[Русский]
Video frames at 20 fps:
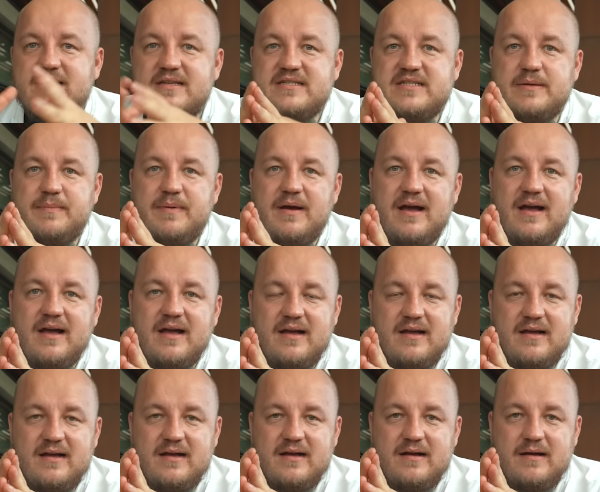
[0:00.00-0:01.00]
для себя
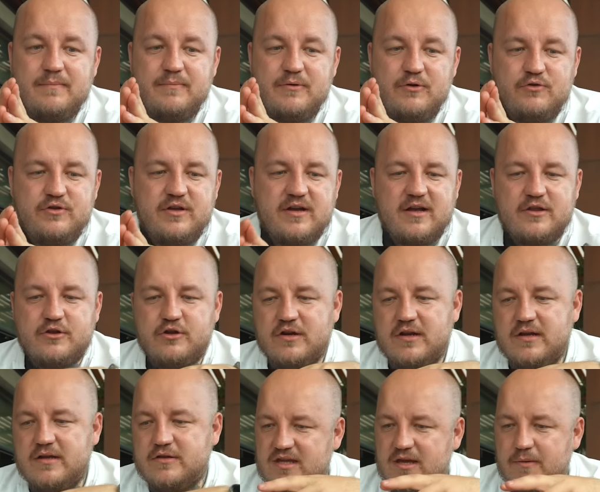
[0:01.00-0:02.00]
э, блюда,
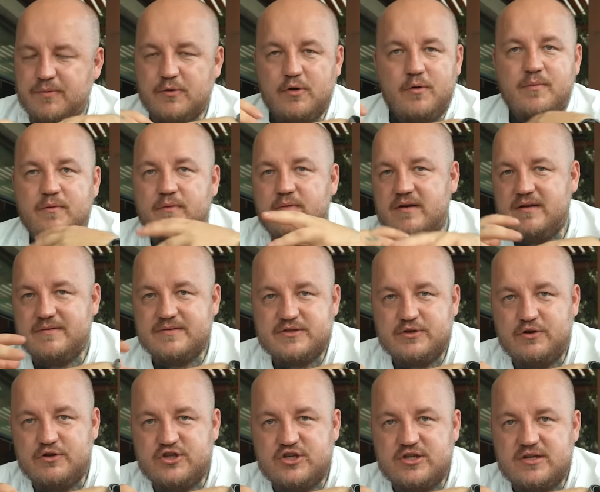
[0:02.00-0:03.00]
которые не пробовали в
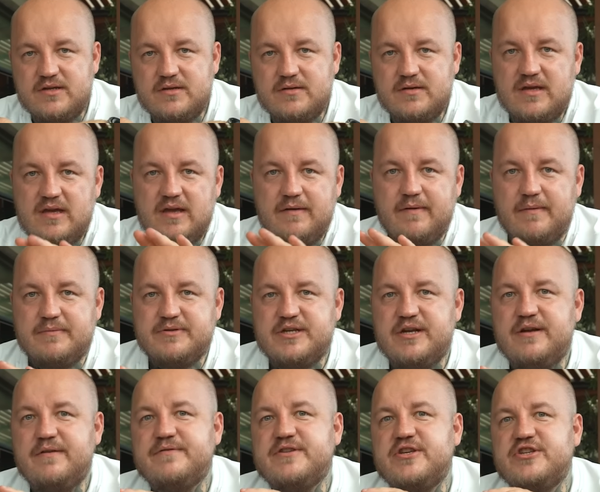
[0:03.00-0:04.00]
Сочи и
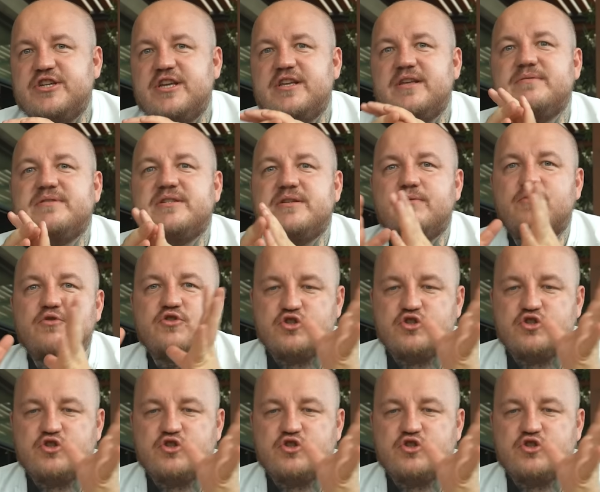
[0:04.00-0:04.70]
вообще в течение всего